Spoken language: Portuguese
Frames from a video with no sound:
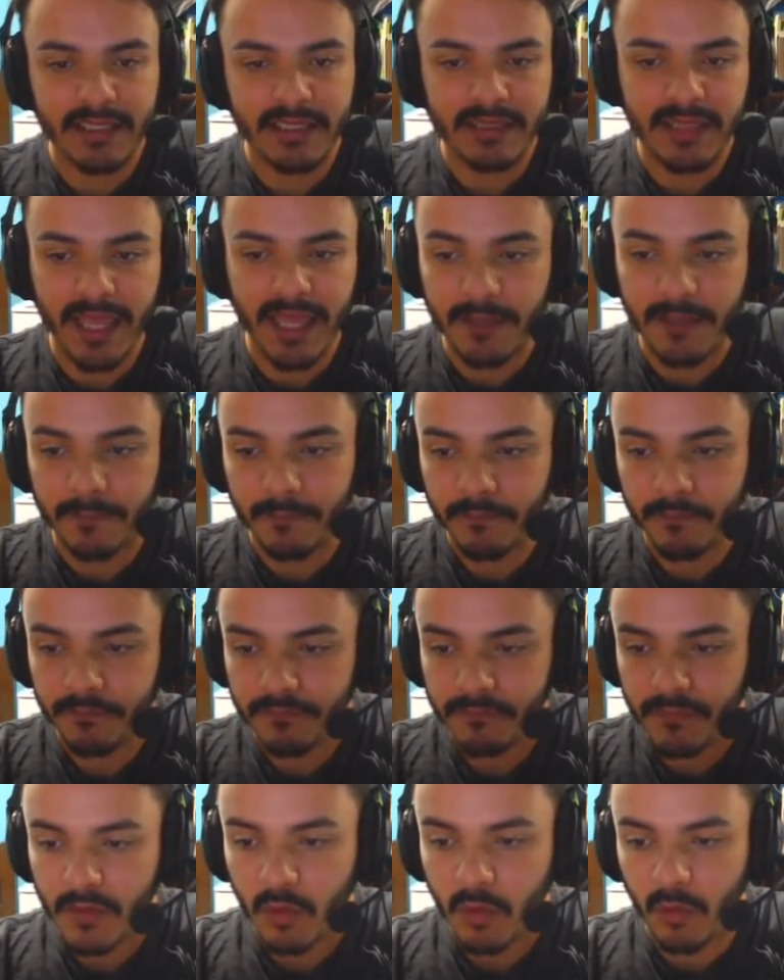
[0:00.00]
ele tem,
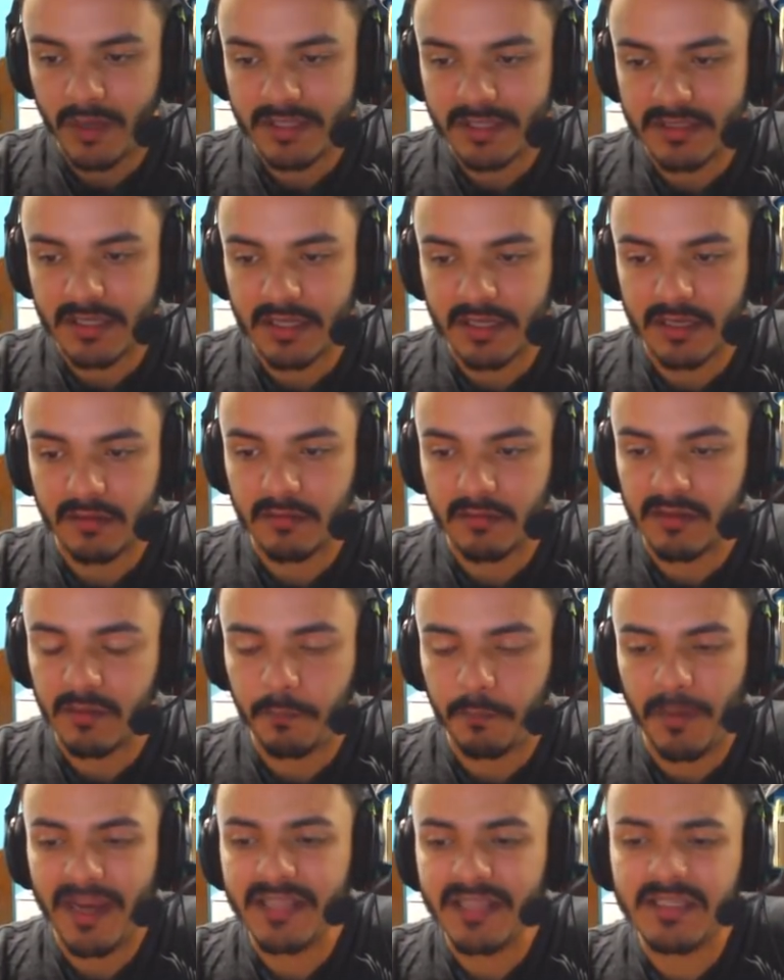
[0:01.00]
com essa
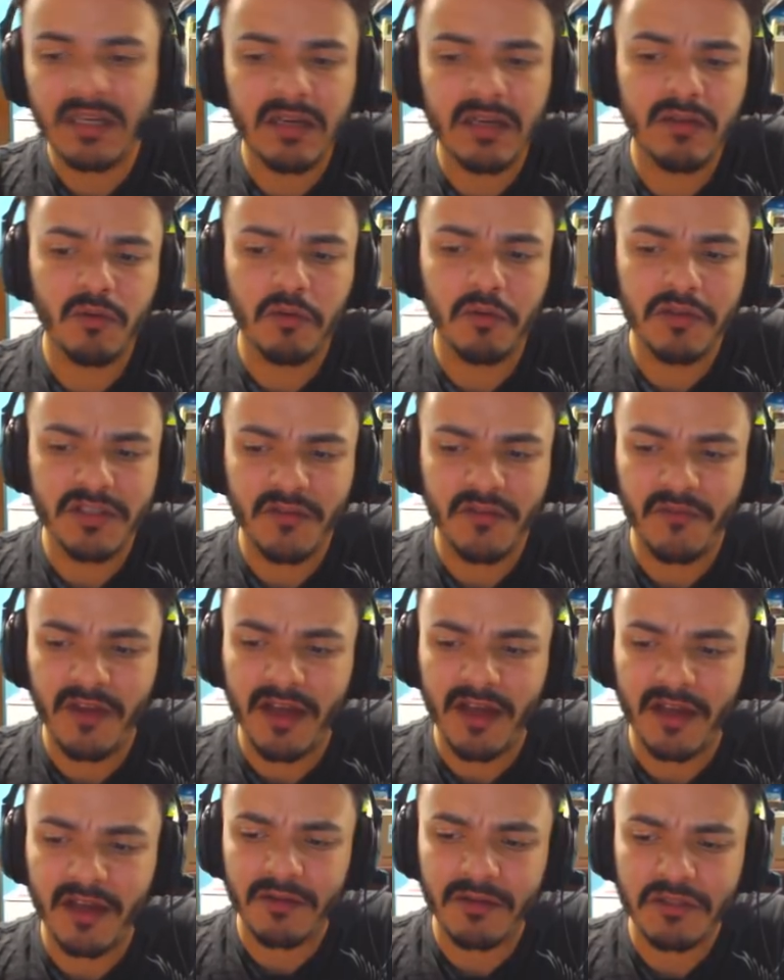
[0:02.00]
Parece, ah, inclusive,
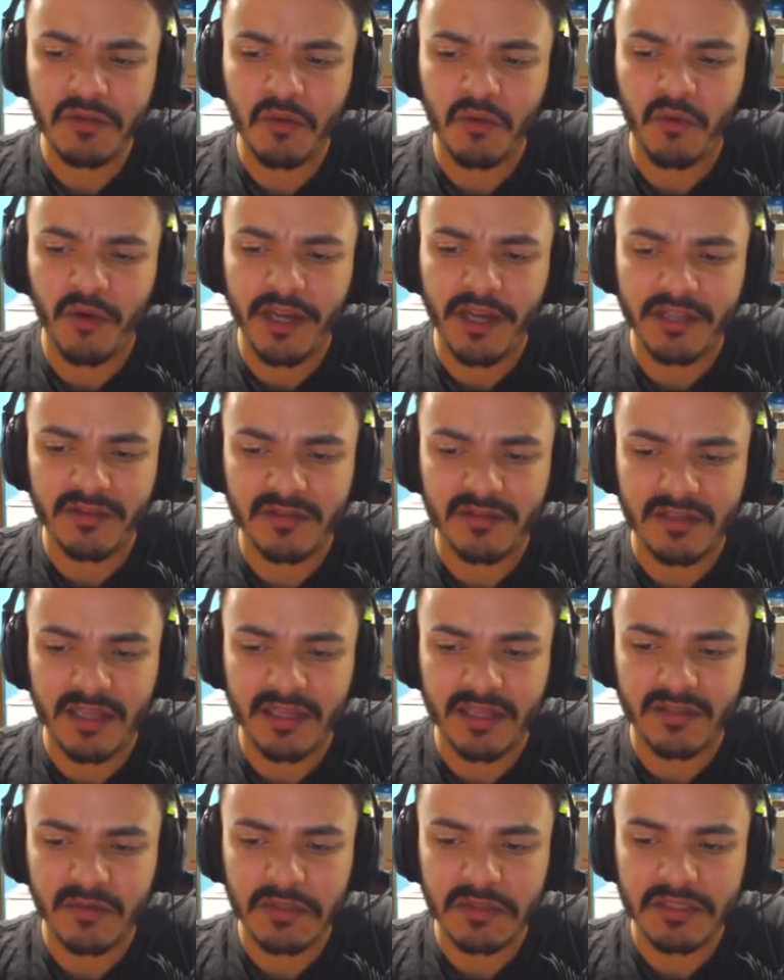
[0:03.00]
coisa do Kratos,
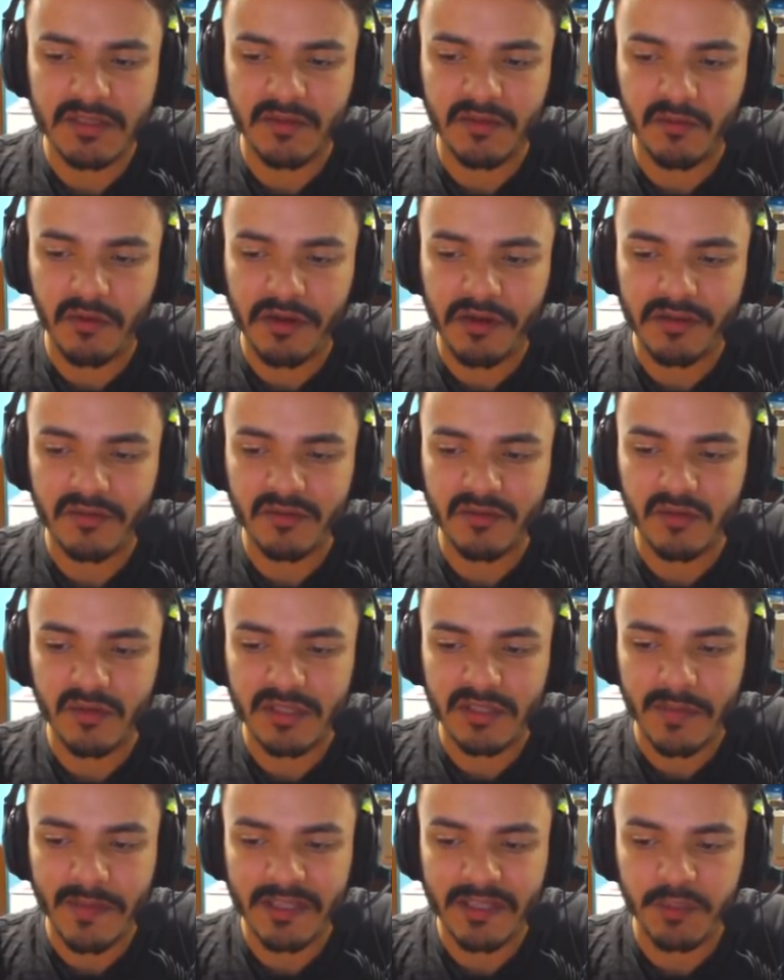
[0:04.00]
né? As coisas que o Kratos
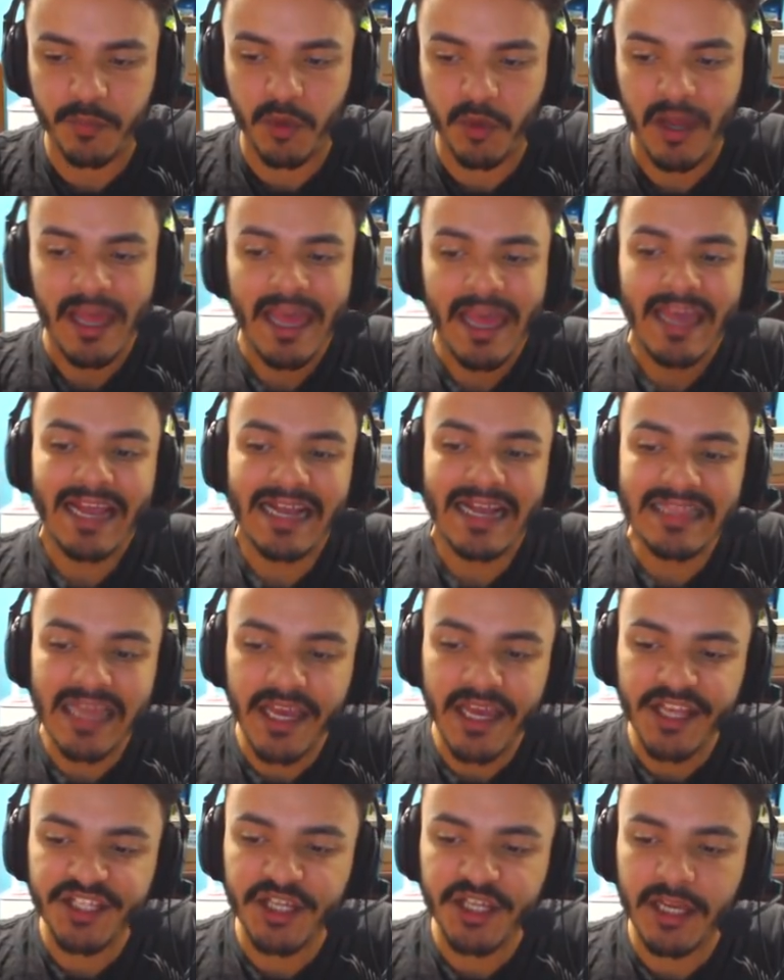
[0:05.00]
usa. Mas, tipo, cada
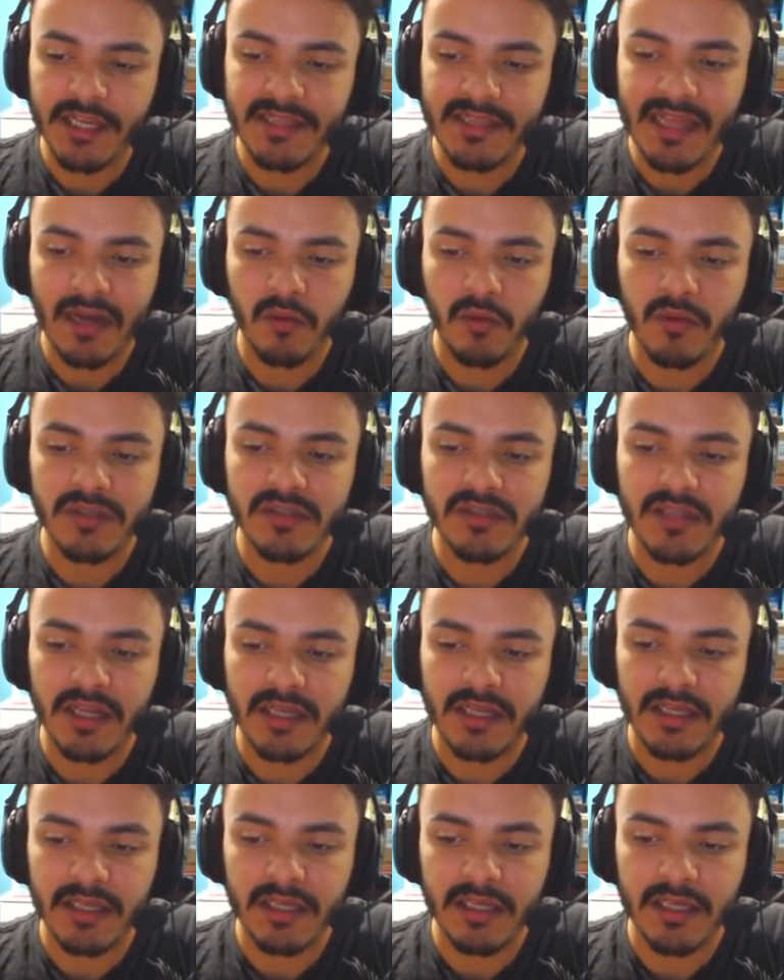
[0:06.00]
hit que ele dá com isso
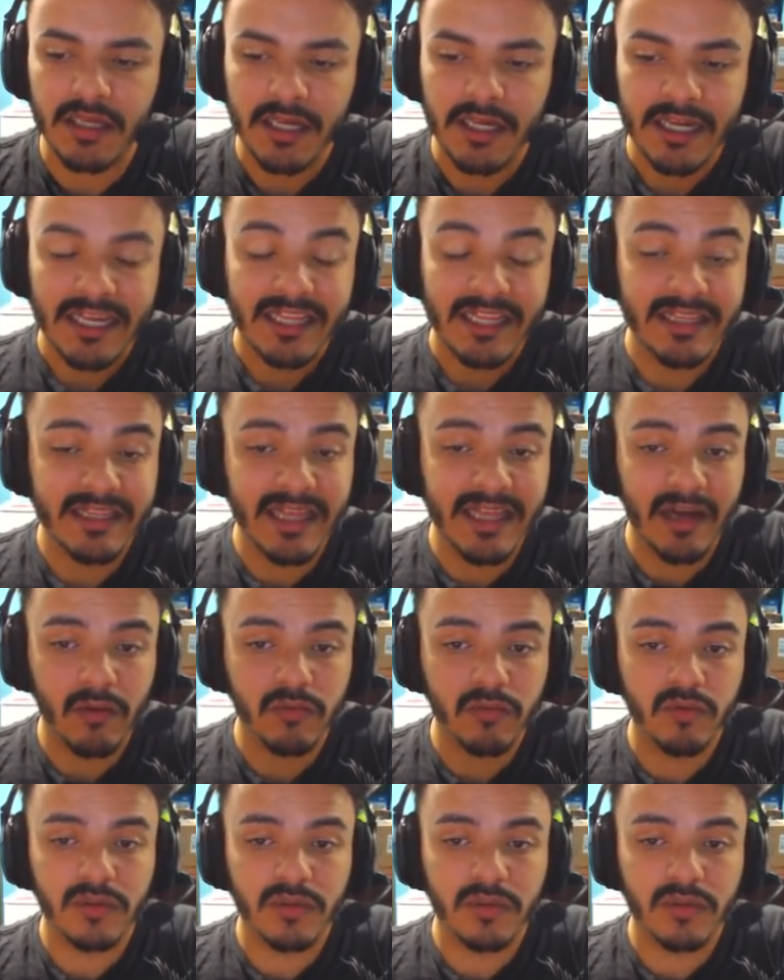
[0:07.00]
daqui dá um